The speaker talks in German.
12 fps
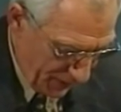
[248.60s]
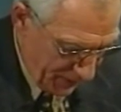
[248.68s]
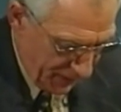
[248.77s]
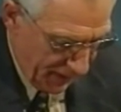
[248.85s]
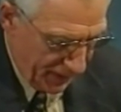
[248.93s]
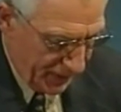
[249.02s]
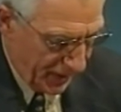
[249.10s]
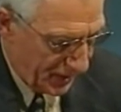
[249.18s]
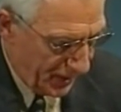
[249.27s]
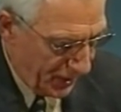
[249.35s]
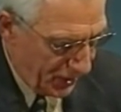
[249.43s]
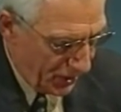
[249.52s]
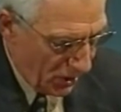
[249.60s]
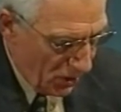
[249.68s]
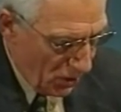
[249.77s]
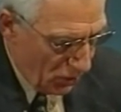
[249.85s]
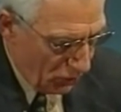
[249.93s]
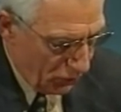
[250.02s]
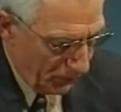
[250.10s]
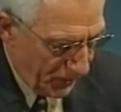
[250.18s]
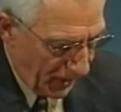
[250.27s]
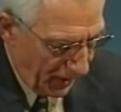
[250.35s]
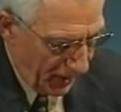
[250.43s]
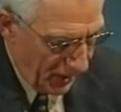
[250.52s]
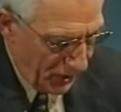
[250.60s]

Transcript: worin sie Anja glich und ob die